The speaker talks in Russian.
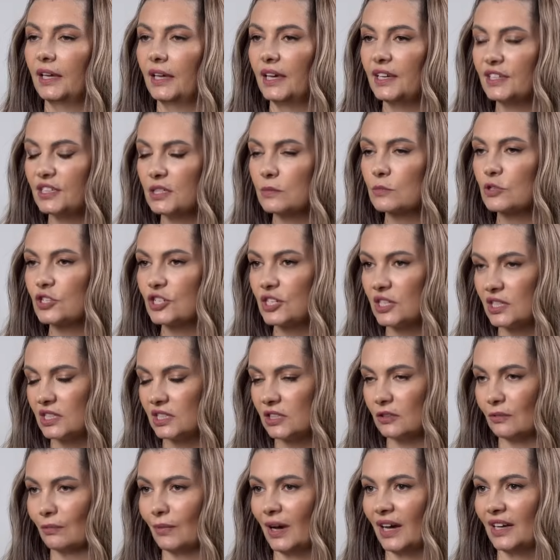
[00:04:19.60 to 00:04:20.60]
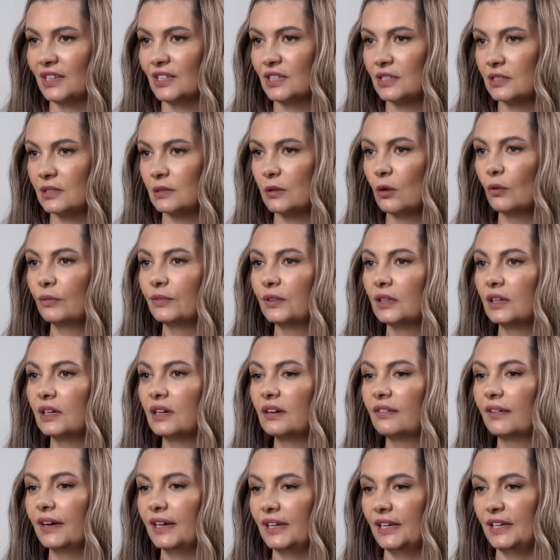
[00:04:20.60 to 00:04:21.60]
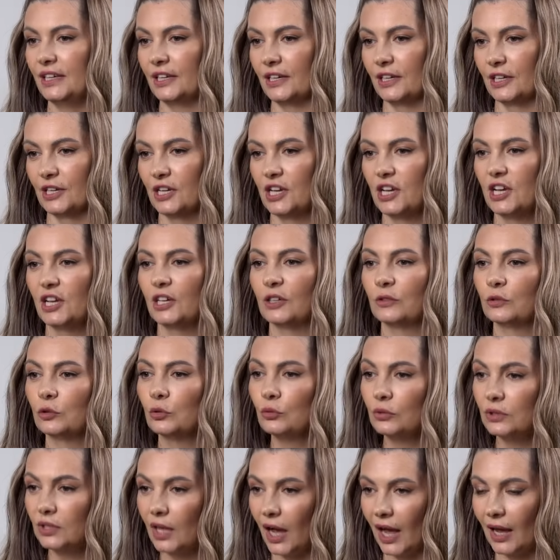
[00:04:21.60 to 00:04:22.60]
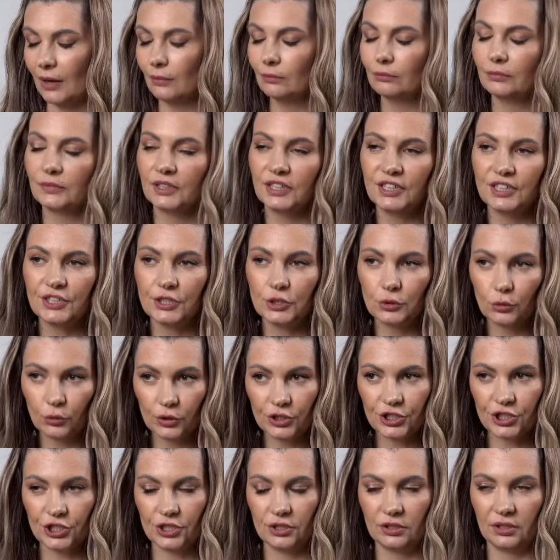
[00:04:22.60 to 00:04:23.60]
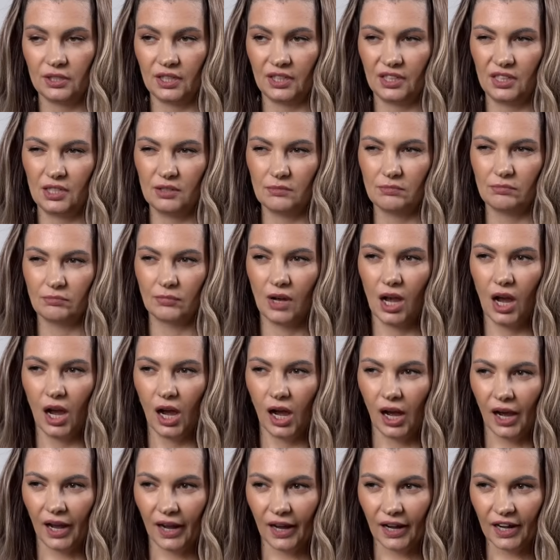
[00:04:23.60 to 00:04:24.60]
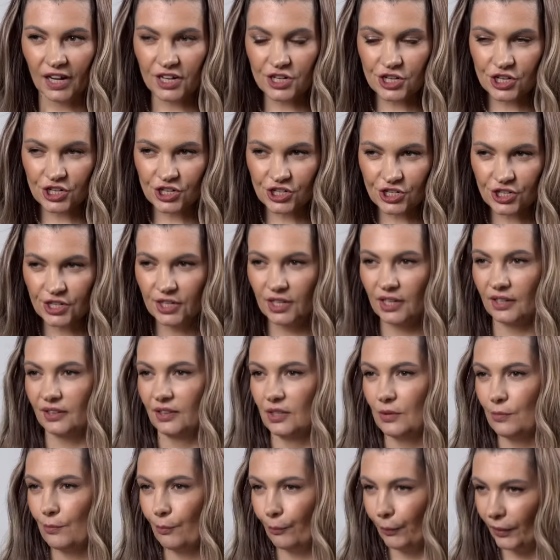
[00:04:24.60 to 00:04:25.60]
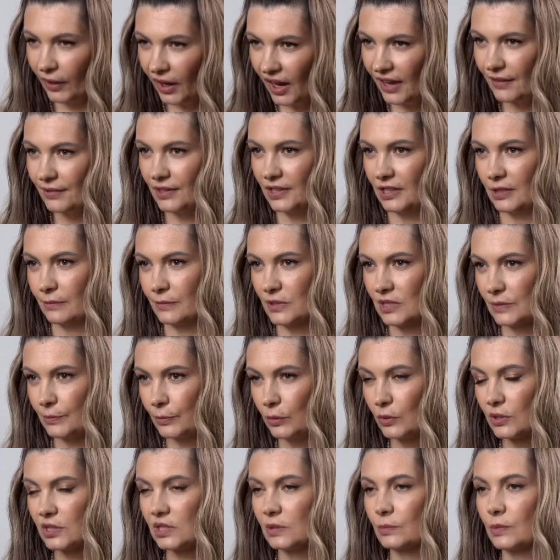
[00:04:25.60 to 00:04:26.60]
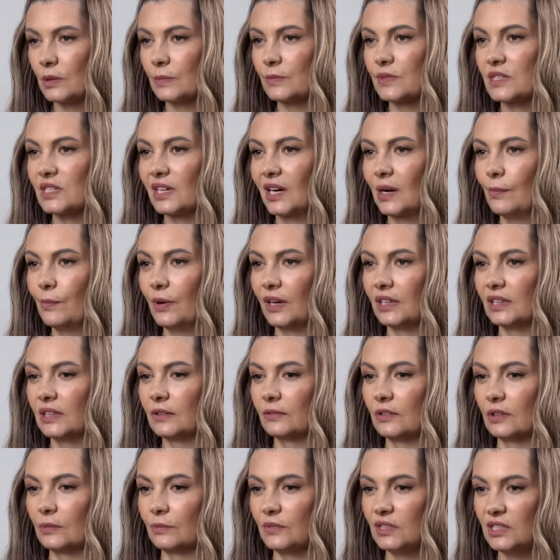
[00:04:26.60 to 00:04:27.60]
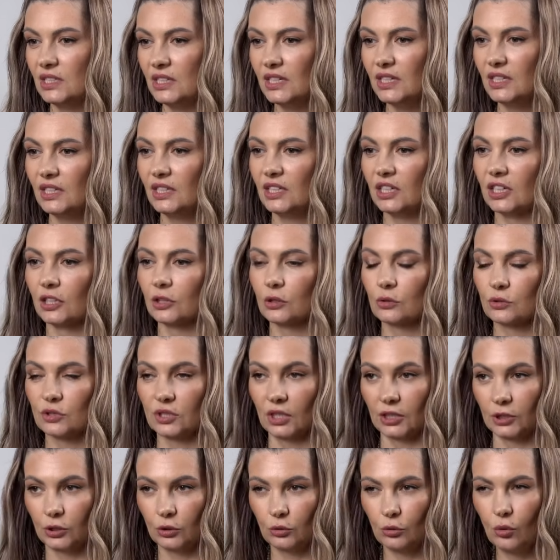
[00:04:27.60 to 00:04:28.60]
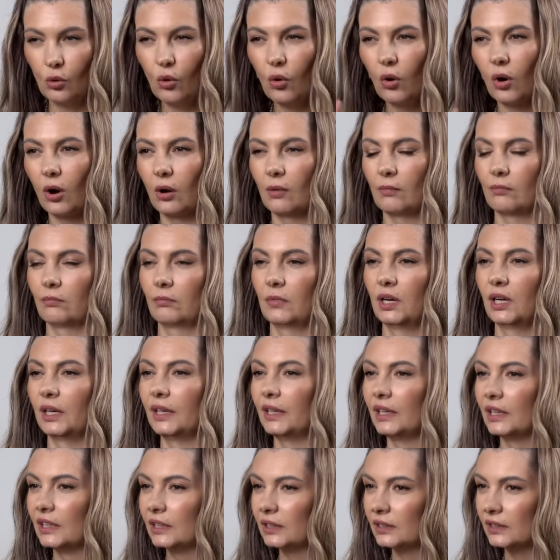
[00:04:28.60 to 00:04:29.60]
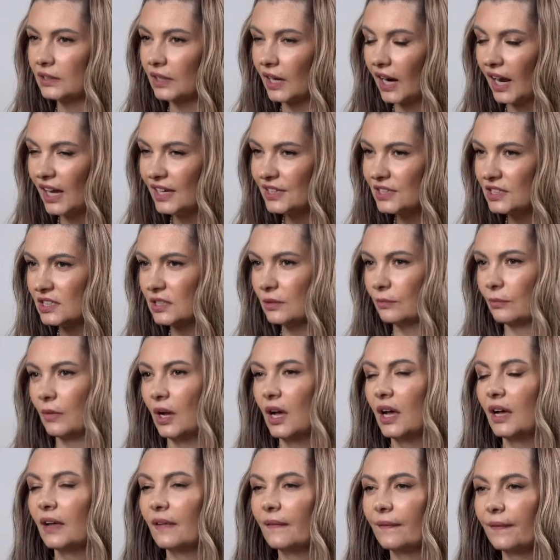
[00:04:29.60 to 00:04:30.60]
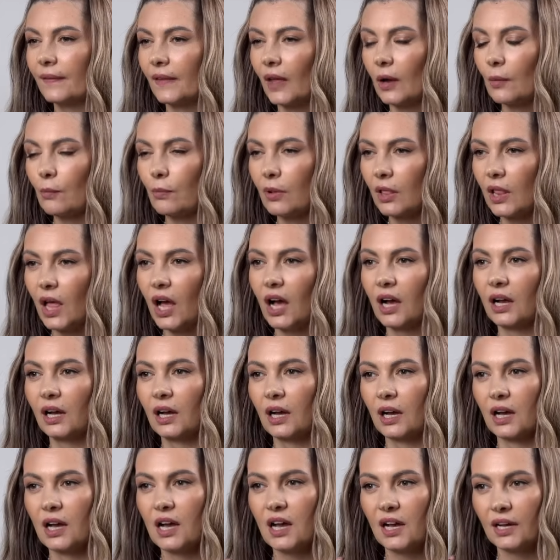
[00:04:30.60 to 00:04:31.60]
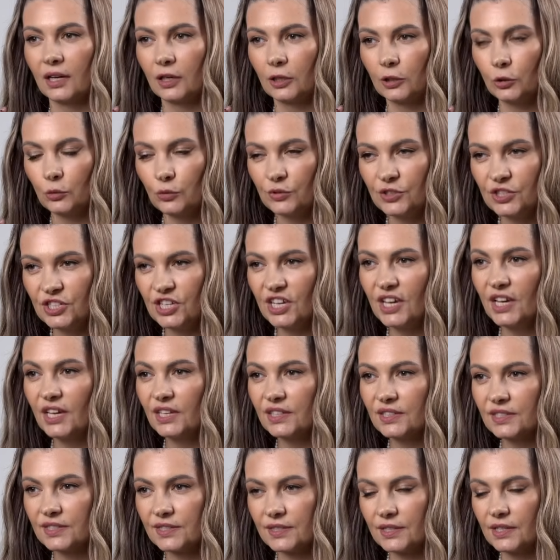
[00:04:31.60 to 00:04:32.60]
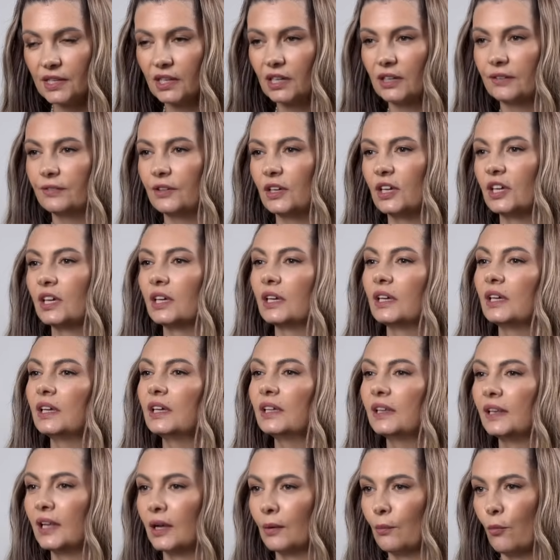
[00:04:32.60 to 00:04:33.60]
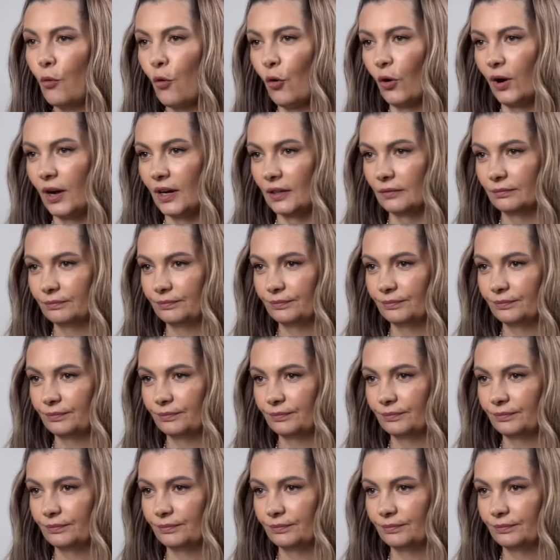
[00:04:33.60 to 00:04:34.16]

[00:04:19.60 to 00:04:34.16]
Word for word: Этим жестом они словно говорили, ну да, мы не очень таким кошерным, правильным способом зарабатываем деньги, но зато мы их тратим на благо людей, церкви и для Бога.